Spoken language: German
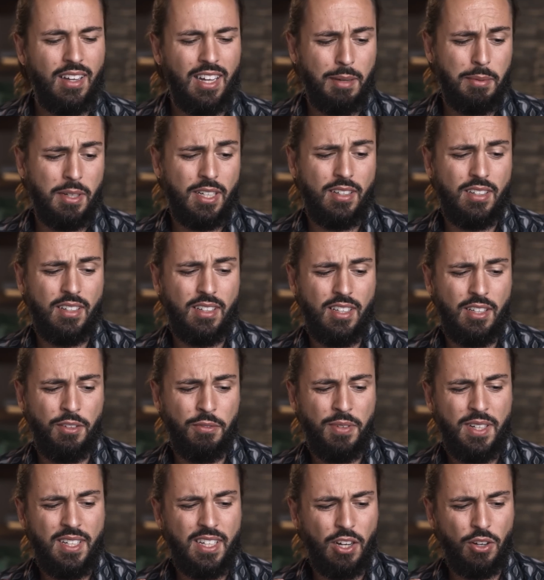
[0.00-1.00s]
Aber ich
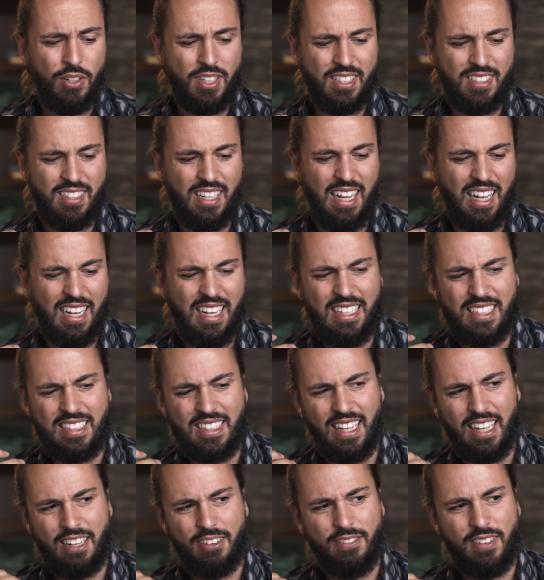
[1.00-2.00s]
finde auch, dass alles
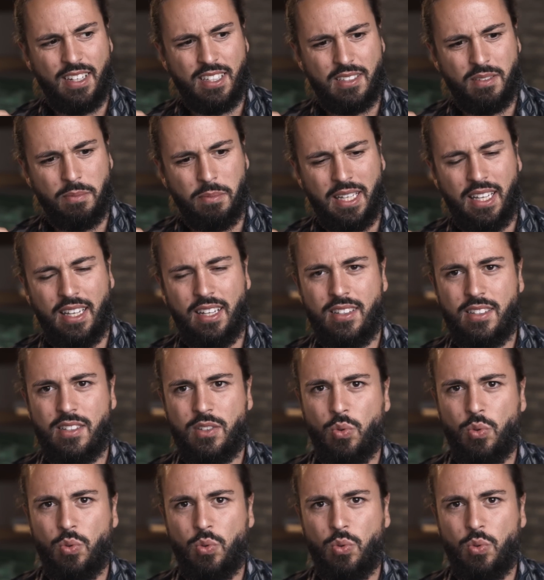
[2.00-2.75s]
etwas beginnt